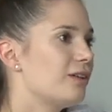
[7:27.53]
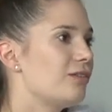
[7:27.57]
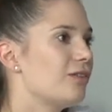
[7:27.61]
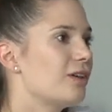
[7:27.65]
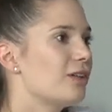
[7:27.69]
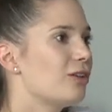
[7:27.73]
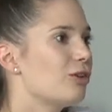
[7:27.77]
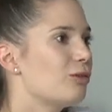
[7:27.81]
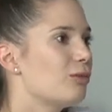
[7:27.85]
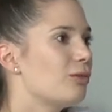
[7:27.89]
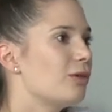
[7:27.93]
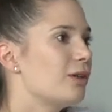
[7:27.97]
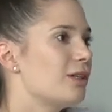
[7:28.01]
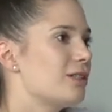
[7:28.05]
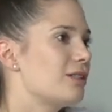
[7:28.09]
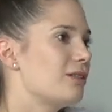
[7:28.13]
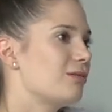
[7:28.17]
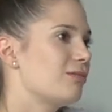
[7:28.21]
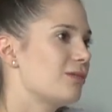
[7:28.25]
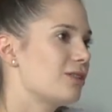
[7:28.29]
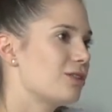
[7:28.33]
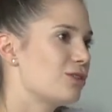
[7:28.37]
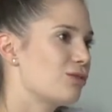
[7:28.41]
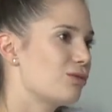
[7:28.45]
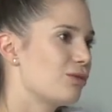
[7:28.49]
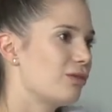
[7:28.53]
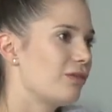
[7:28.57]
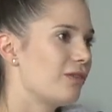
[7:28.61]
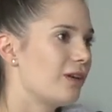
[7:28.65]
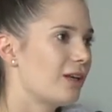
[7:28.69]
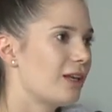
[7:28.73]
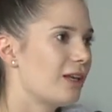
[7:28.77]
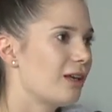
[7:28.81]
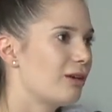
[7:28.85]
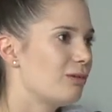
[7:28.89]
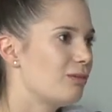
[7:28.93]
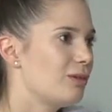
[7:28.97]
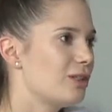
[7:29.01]
Wiadomo, jestem też
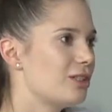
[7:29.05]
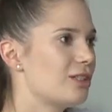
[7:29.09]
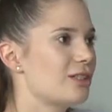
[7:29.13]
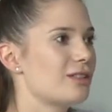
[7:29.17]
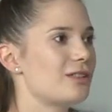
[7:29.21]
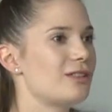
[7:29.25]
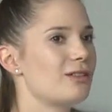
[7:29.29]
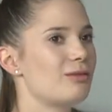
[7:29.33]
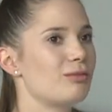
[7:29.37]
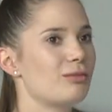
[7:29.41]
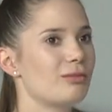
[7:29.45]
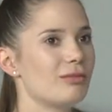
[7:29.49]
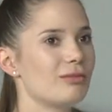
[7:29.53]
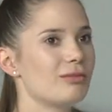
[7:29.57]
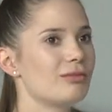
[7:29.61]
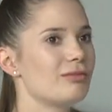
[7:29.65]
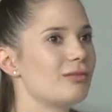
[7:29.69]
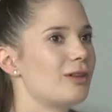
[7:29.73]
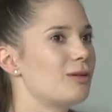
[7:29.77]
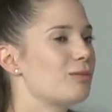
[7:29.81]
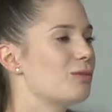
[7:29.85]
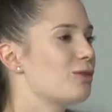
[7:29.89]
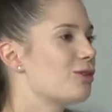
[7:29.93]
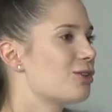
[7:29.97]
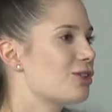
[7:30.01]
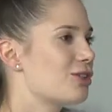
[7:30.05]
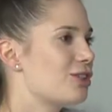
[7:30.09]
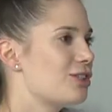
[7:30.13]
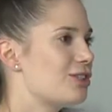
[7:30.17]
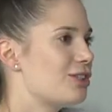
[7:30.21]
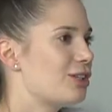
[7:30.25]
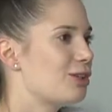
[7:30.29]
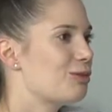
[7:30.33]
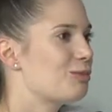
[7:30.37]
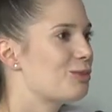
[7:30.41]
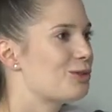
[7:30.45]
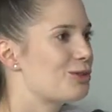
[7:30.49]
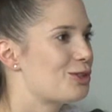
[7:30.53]
człowiekiem i czasem mam gorszy
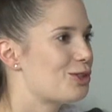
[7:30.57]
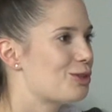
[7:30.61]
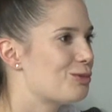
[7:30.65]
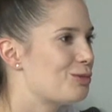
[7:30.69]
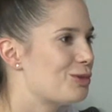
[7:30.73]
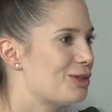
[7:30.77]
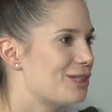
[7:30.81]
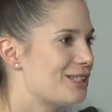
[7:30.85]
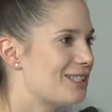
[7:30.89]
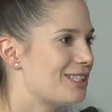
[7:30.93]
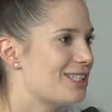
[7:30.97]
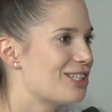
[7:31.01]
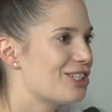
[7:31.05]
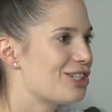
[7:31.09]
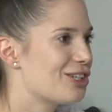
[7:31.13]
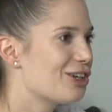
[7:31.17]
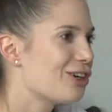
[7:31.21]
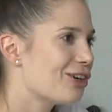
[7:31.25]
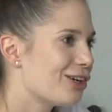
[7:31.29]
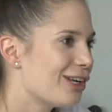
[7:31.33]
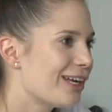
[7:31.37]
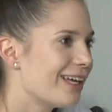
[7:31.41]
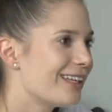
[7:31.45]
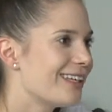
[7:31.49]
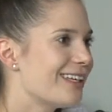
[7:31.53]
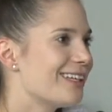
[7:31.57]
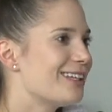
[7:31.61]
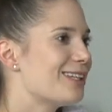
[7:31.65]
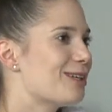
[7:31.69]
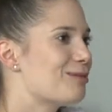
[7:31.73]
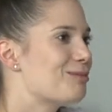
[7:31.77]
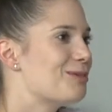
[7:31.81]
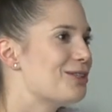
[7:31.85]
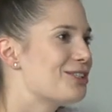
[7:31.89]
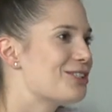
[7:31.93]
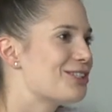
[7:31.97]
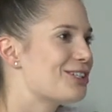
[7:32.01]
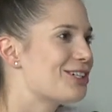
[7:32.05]
dzień, potrzebuję zjeść czekoladę,
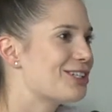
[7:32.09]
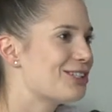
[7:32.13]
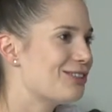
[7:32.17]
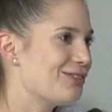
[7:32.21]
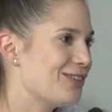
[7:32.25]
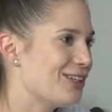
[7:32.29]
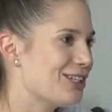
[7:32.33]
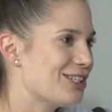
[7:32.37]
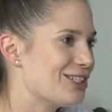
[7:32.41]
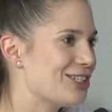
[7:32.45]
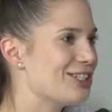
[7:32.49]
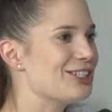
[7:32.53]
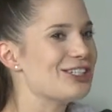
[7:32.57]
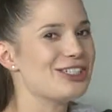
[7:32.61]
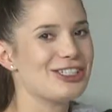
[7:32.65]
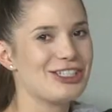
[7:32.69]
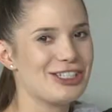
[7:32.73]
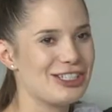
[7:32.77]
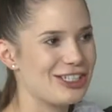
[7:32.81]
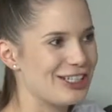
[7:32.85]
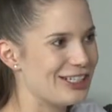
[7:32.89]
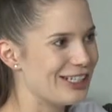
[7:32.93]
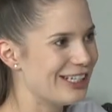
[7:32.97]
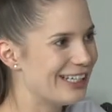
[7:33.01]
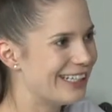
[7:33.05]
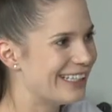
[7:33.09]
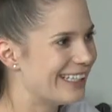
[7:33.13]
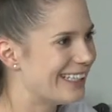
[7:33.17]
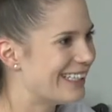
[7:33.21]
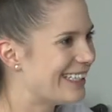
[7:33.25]
tabliczkę, dwie czy trzy.